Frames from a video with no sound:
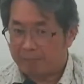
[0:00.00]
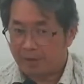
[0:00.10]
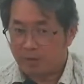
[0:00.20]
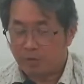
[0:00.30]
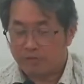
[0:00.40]

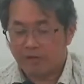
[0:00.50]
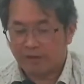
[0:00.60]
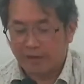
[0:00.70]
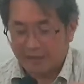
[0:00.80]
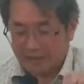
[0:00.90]
我只要给
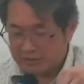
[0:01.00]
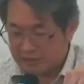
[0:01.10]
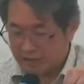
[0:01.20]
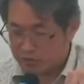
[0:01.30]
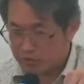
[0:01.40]
你一
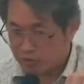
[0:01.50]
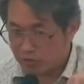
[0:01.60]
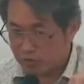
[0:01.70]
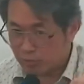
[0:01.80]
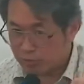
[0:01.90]
张就够了，
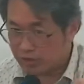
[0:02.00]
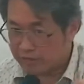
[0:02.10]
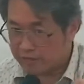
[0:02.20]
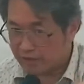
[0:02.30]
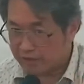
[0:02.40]
我就可以
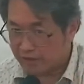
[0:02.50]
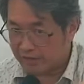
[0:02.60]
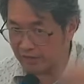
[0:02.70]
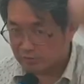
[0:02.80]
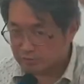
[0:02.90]
讲两个
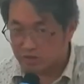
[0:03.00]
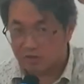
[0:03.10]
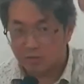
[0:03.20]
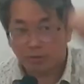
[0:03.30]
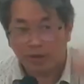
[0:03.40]
小时了，对不
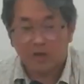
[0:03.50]
对？